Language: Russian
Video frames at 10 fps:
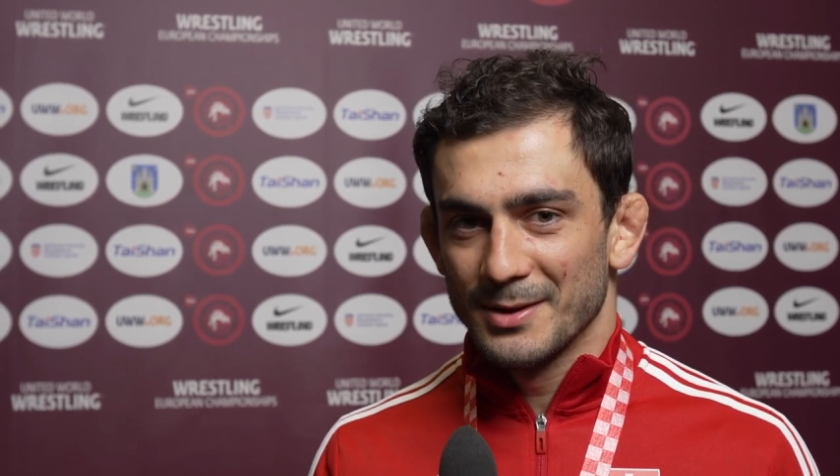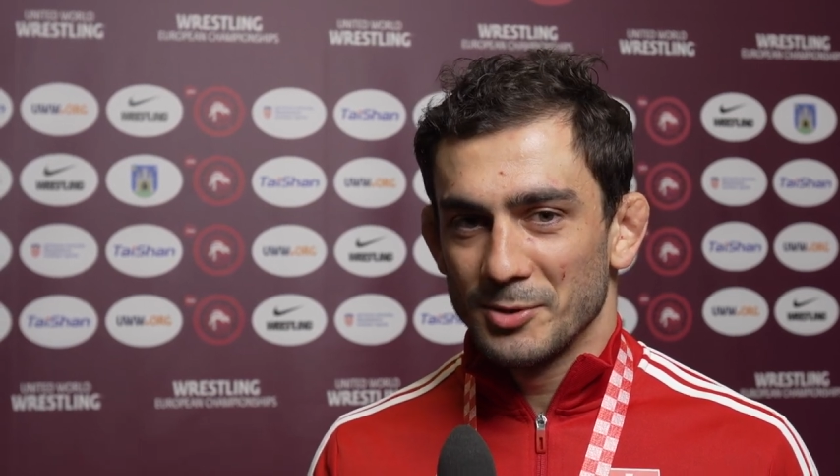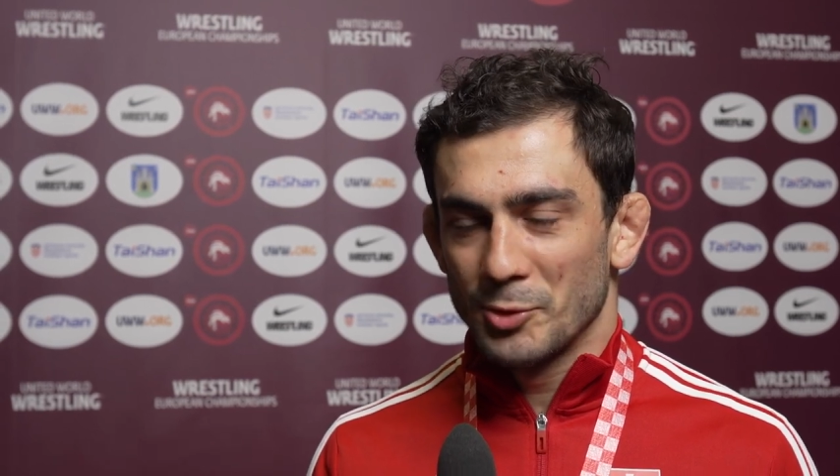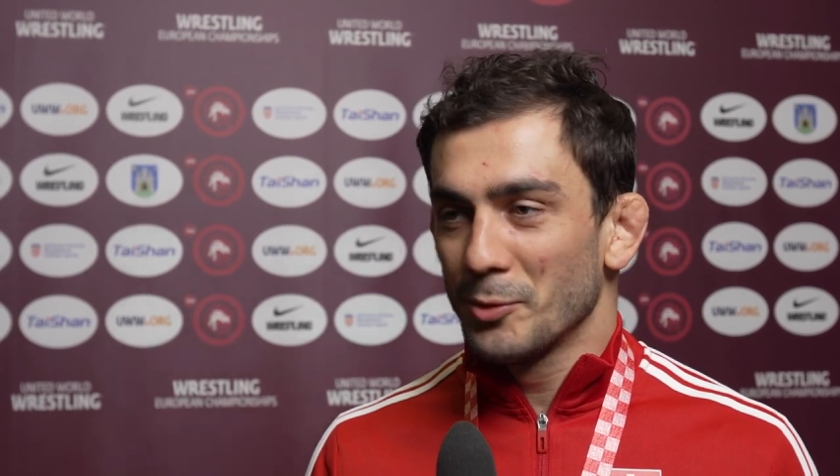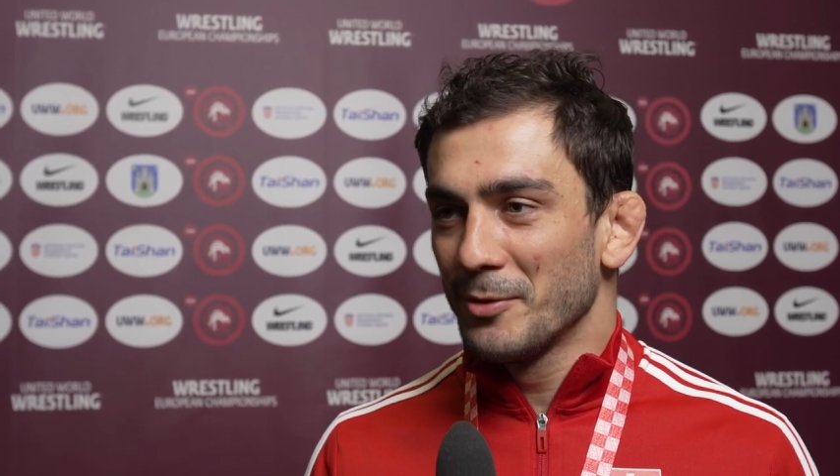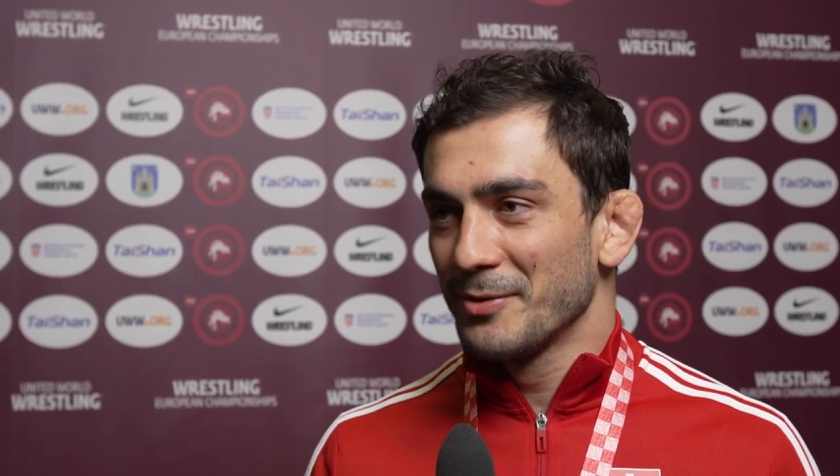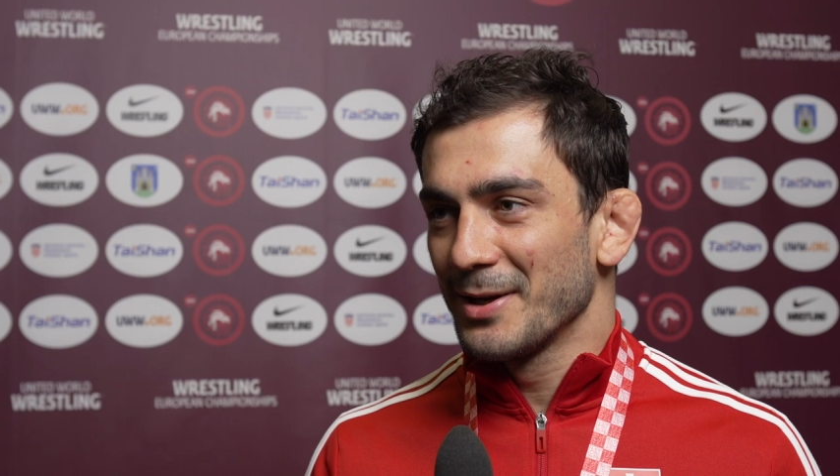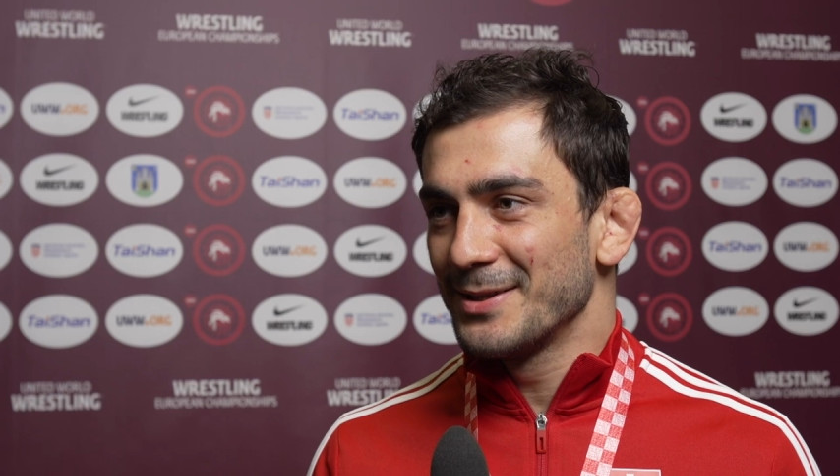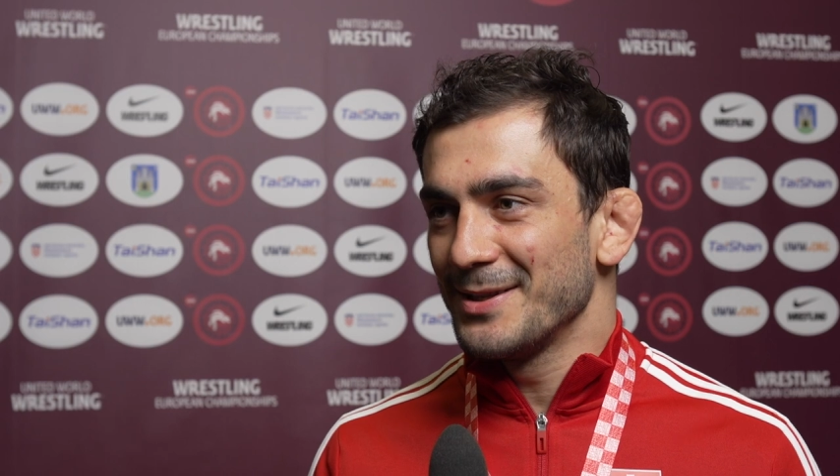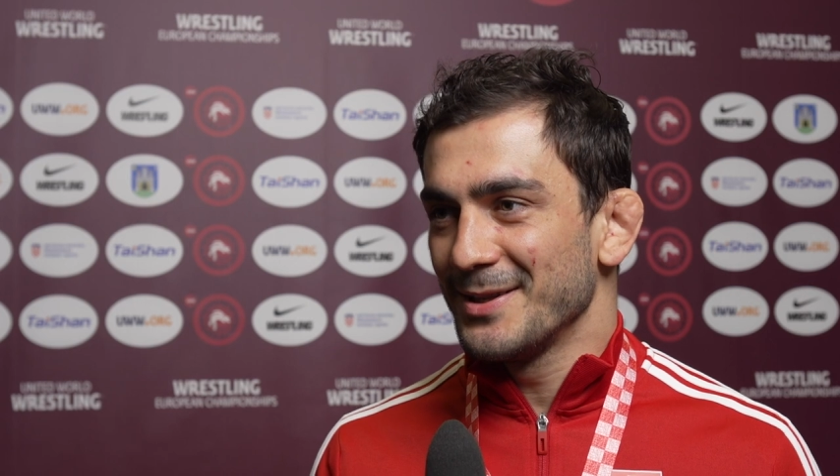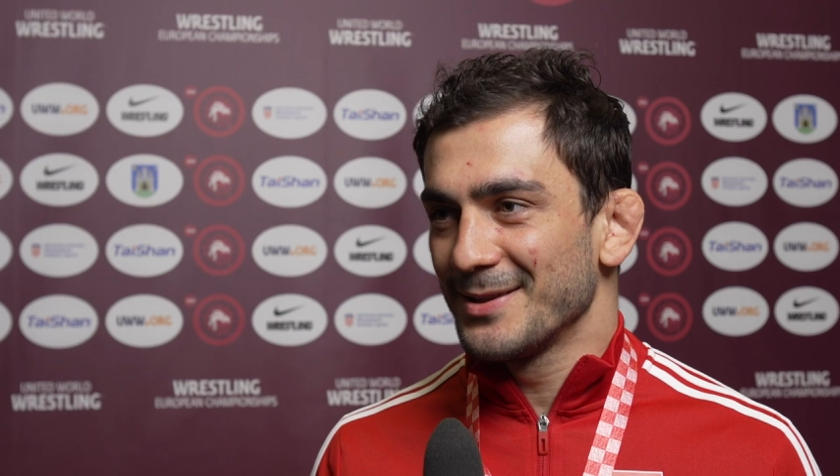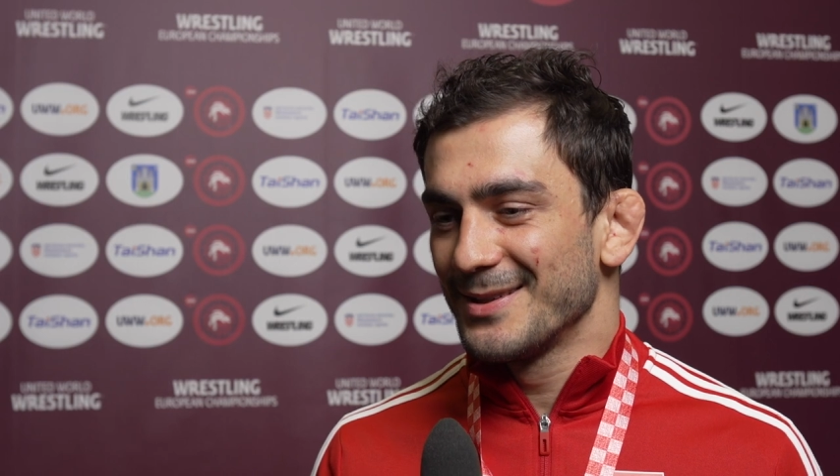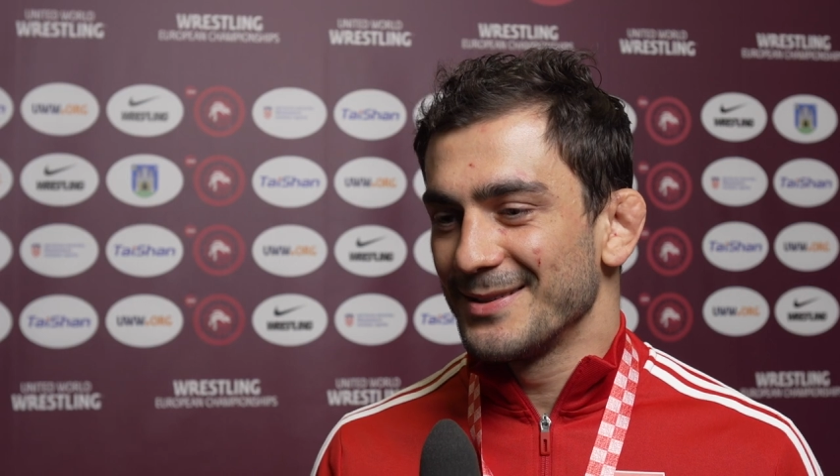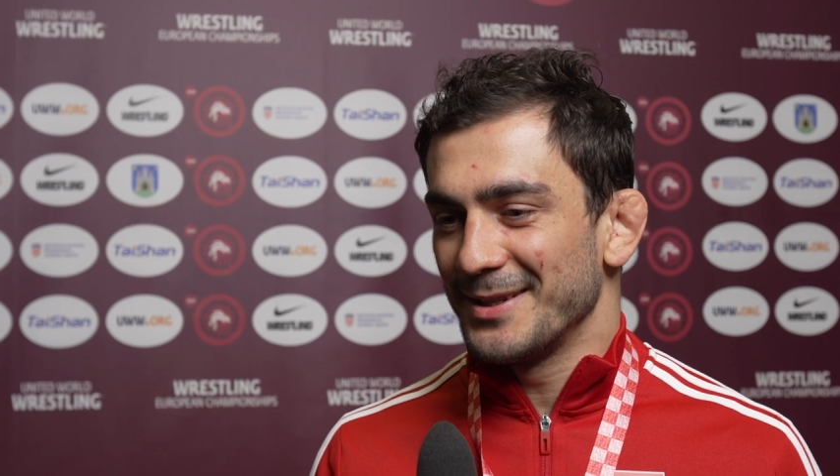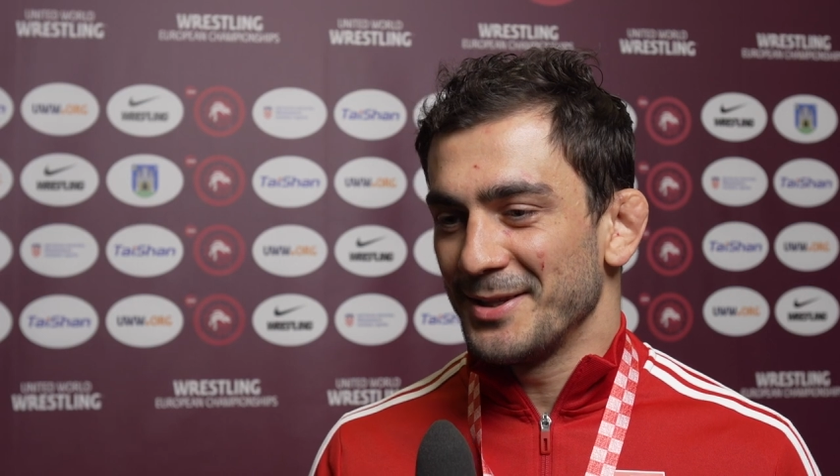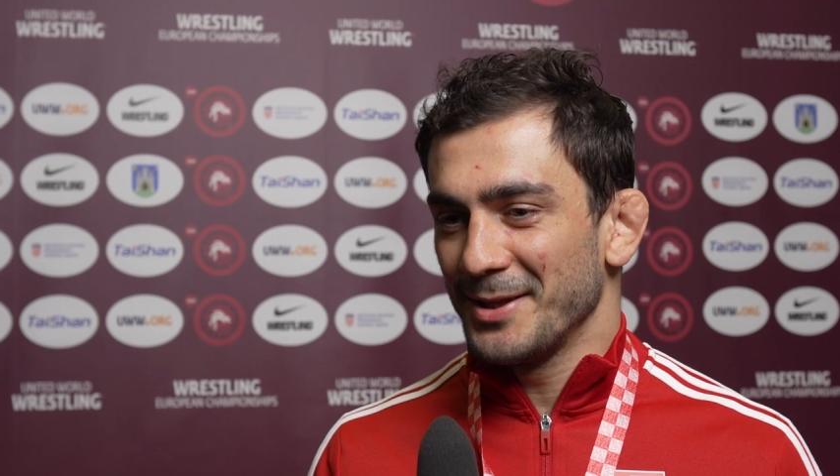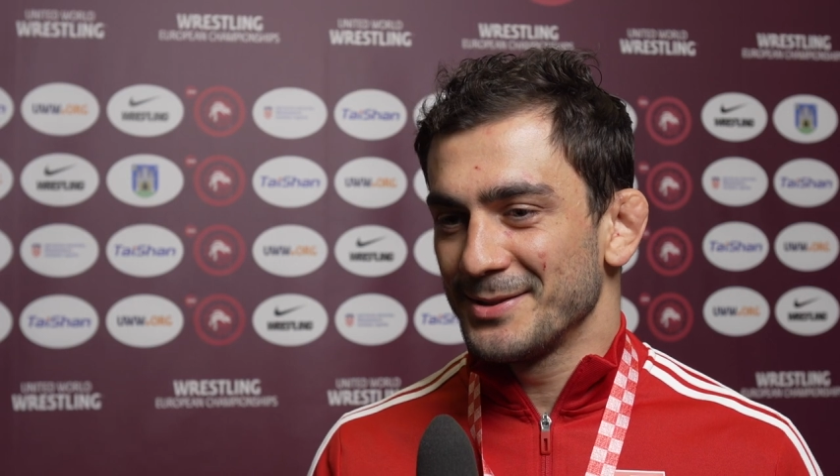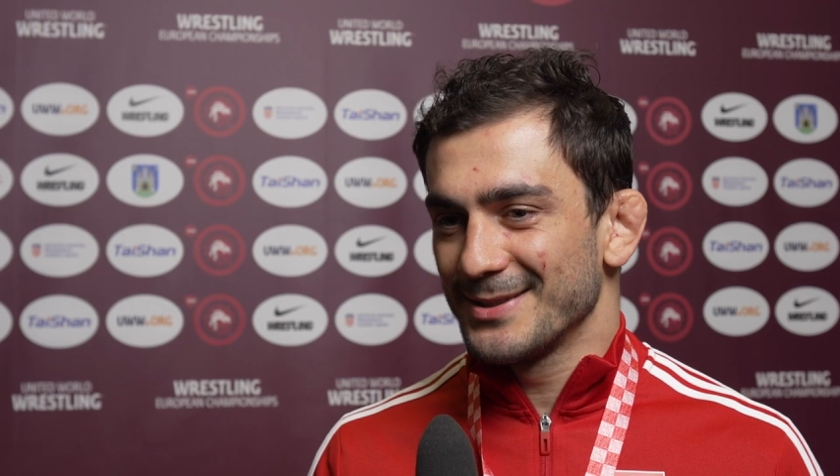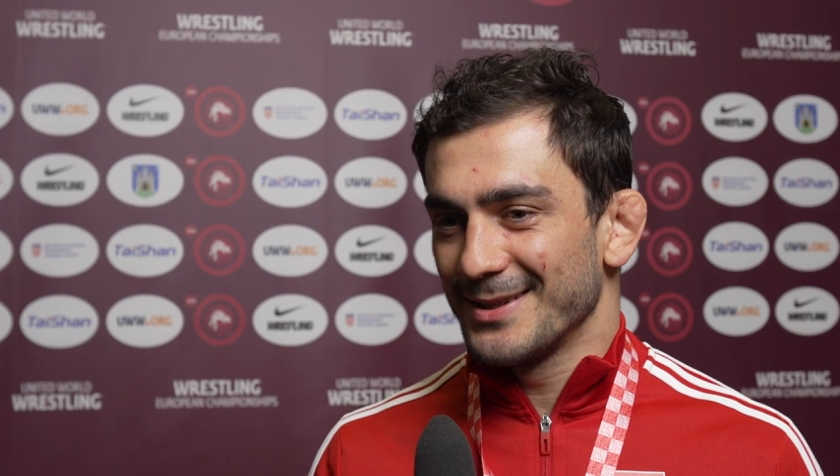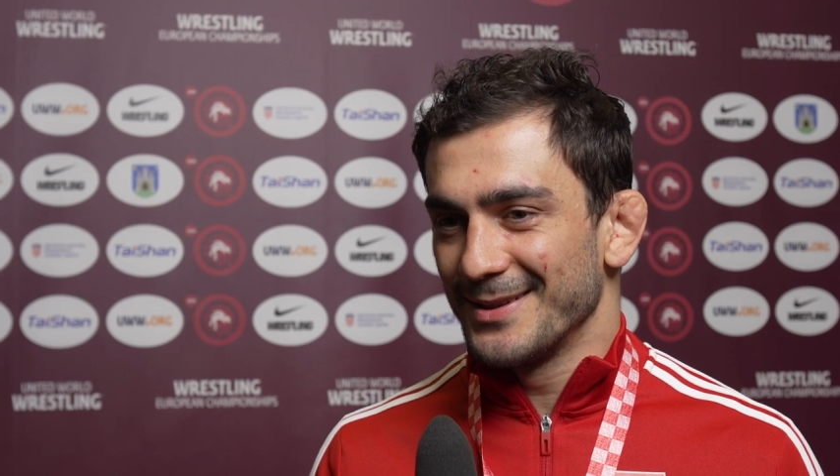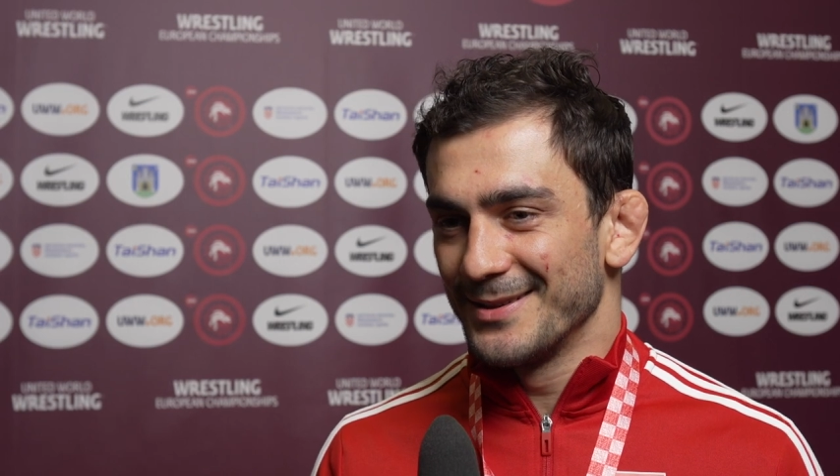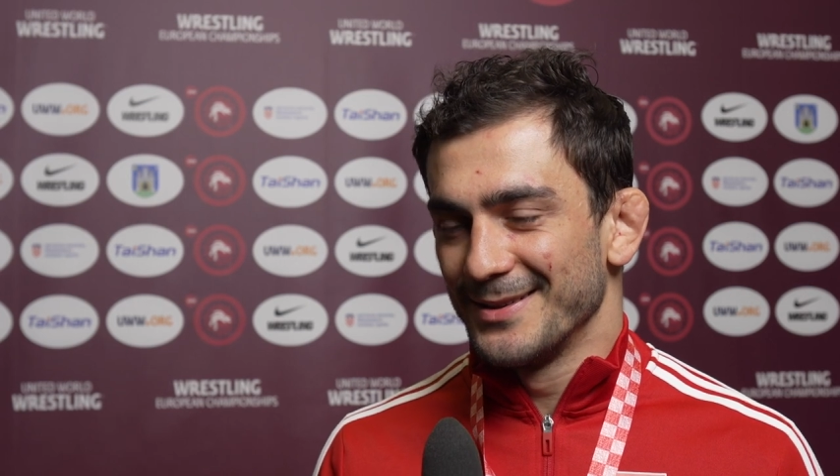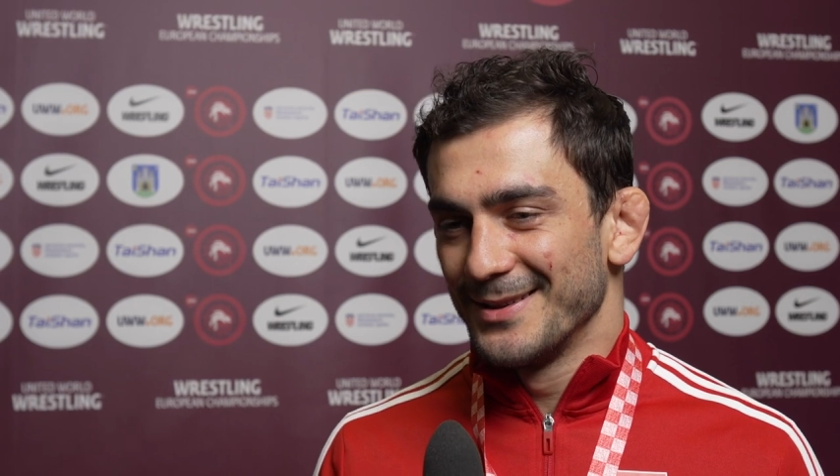Другого выхода нет. Надеяться